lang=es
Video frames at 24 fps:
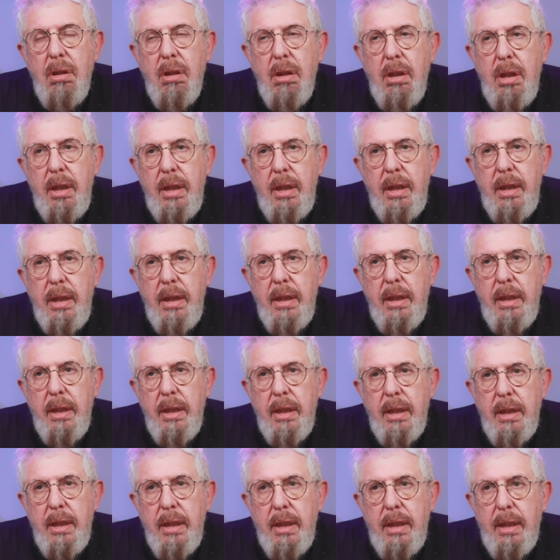
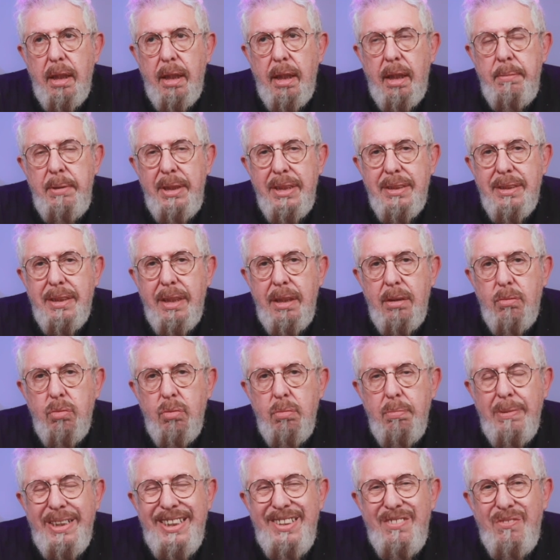eh, había escrito un
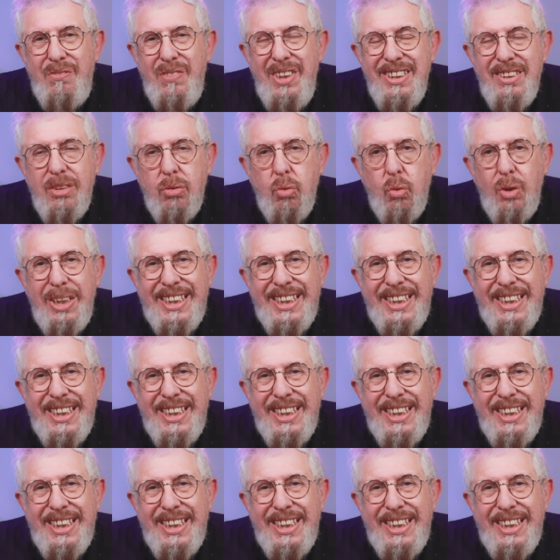manifiesto